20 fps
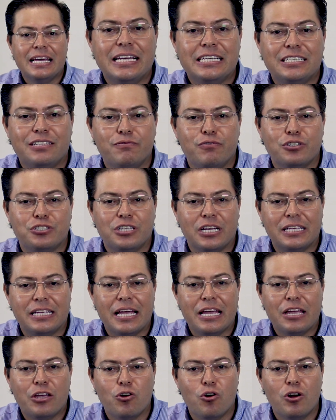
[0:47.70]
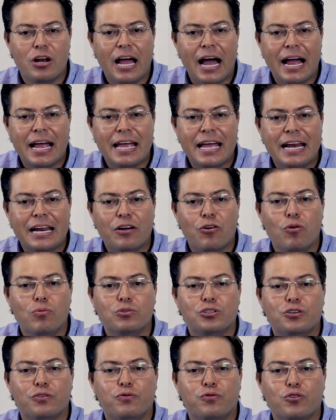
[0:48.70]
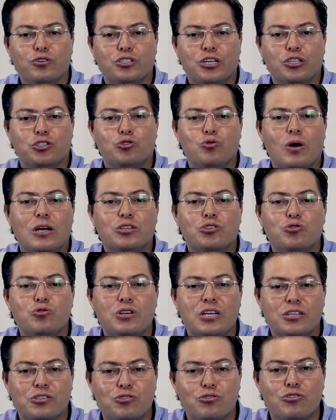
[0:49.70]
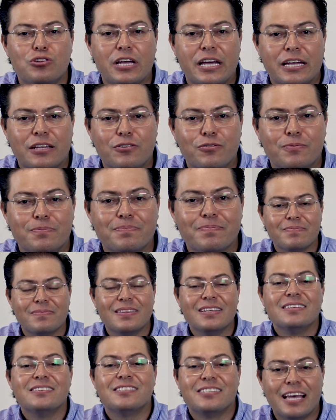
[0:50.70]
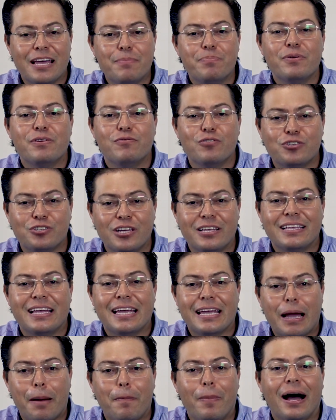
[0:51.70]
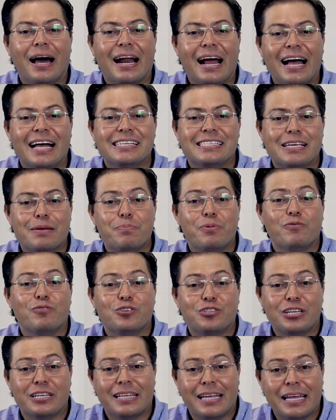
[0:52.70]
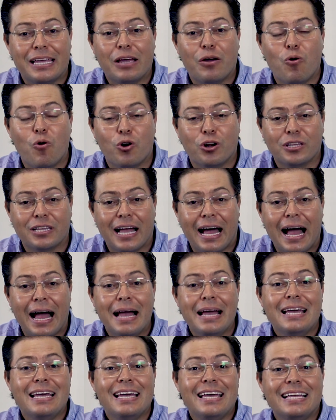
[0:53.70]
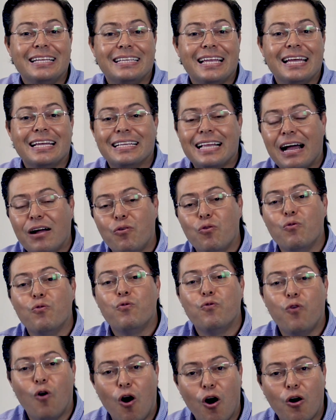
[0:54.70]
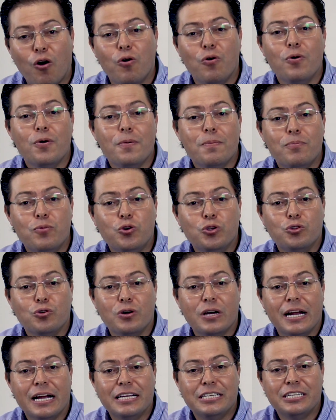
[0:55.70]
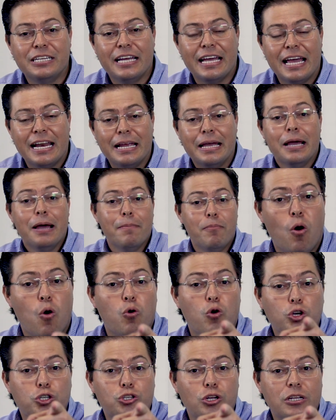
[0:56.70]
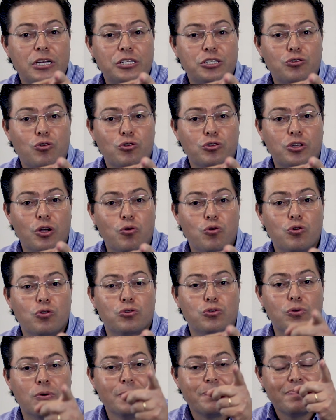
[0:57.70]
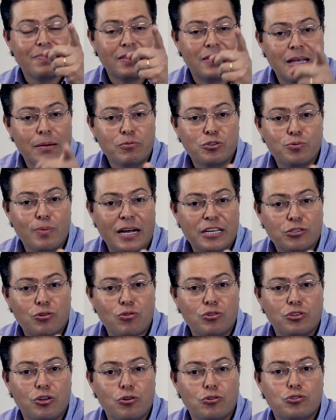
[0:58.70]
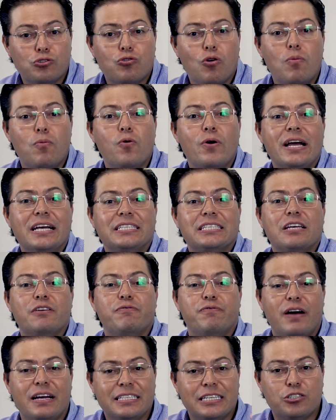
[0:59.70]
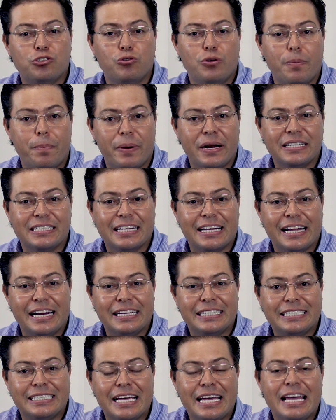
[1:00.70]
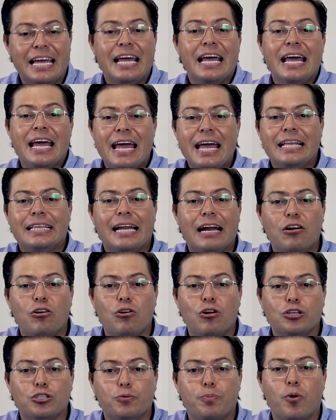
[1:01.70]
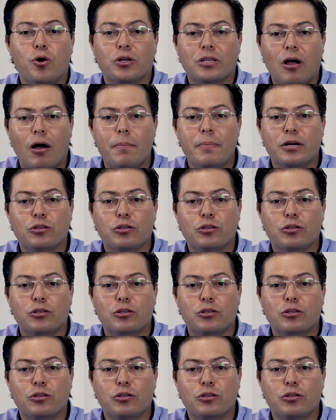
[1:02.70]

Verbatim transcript: Esse você tem que olhar ele como se fosse as suas unhas do dedo. Sempre você tem que aparar, sempre você tem que cortar e tem que estar com um foco muito grande nele. Bom, gostou desse conteúdo? Temos mais conteúdos como esse que faz a sua empresa crescer. Entra no nosso portal